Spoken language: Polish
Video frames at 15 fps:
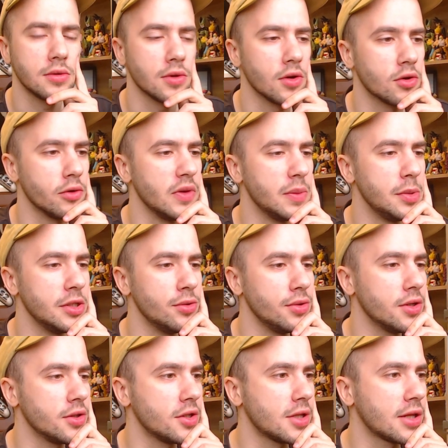Goku
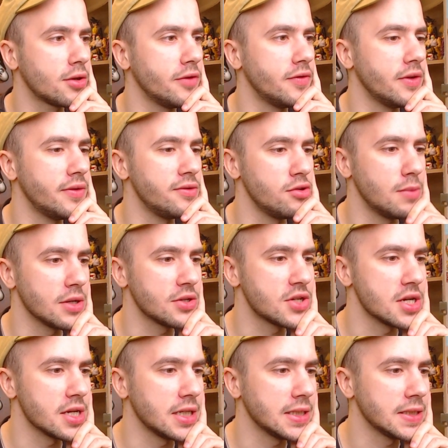wypytuje o dodatkowe
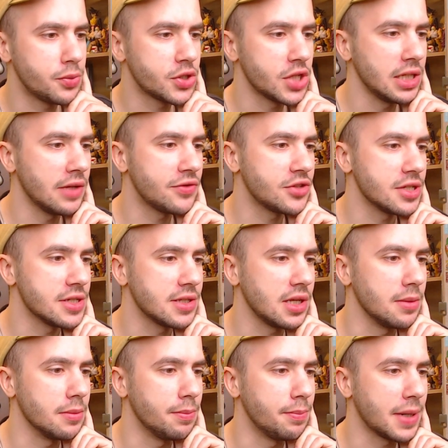wytłumaczenia. Przede
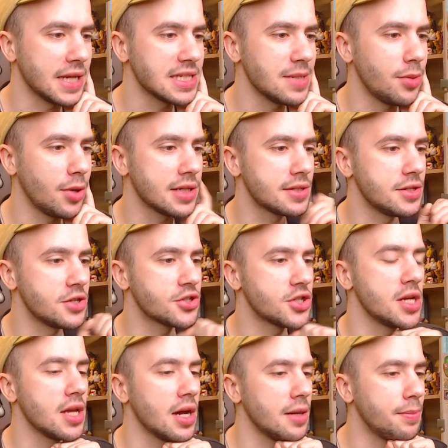wszystkim, praca Boga
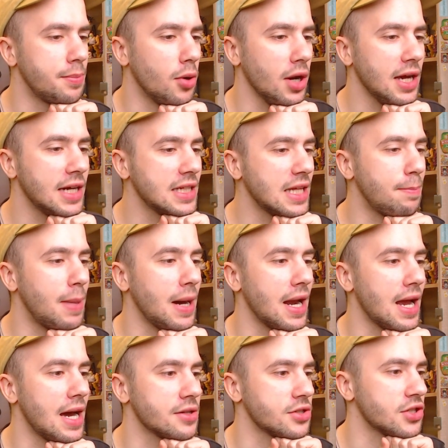zniszczenia polega na
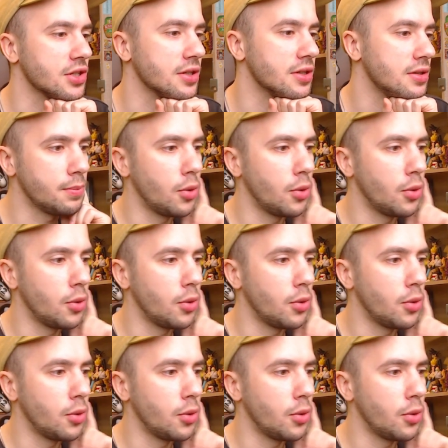balansie.